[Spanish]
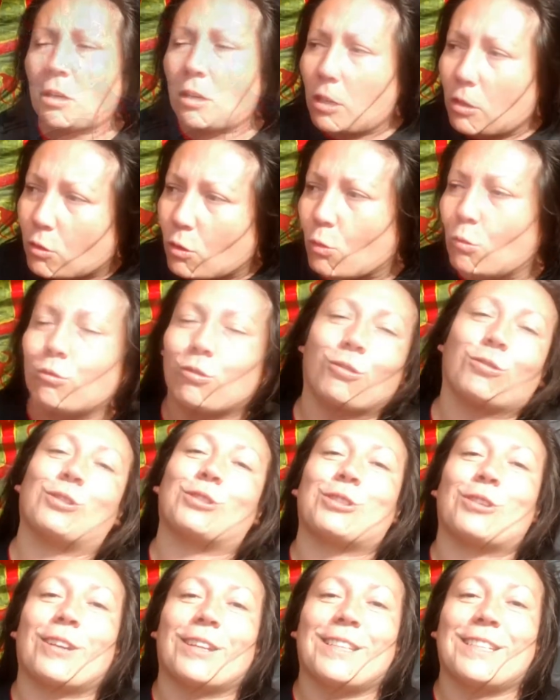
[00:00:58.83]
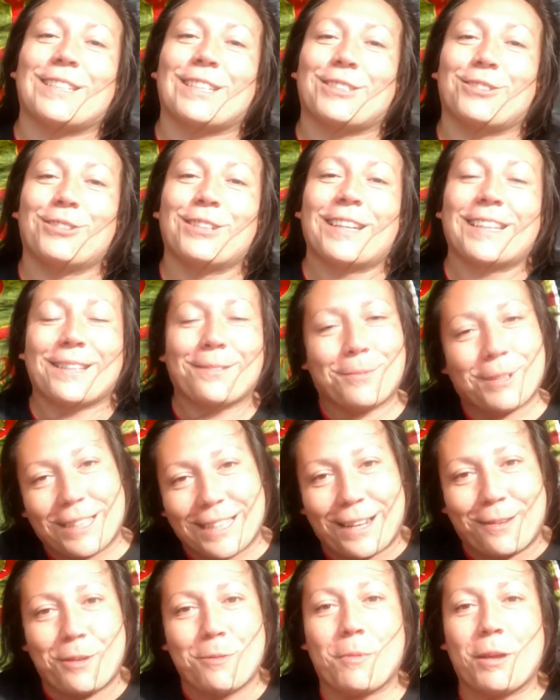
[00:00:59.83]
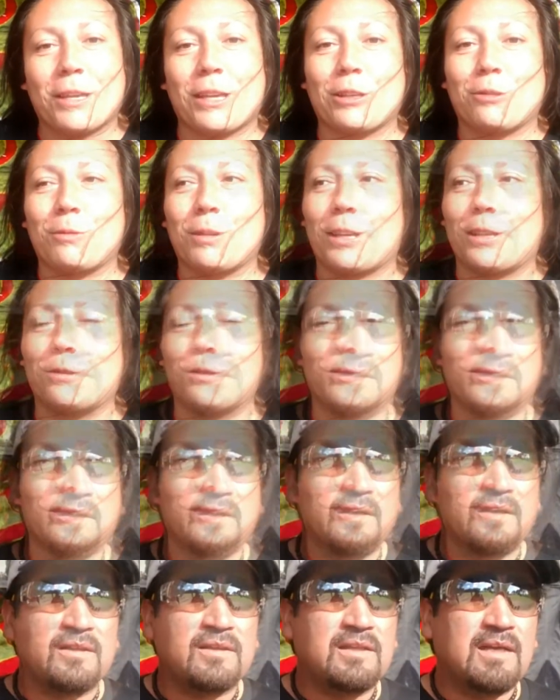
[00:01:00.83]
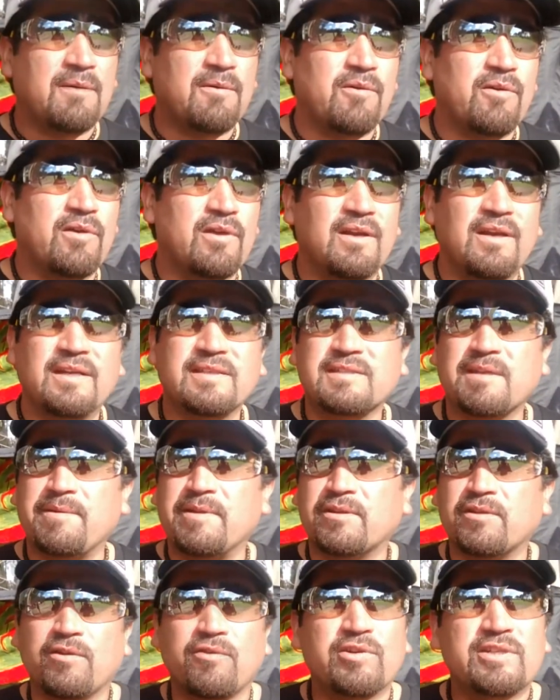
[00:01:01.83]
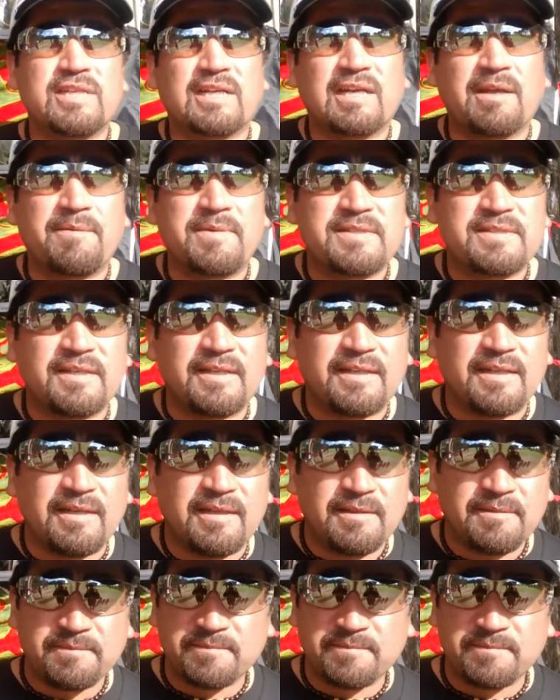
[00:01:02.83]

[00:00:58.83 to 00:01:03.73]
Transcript: en conjunto con nuestra organización que también tiene la misma inquietud que nosotros. Estamos en el lanzamiento de nuestras camisetas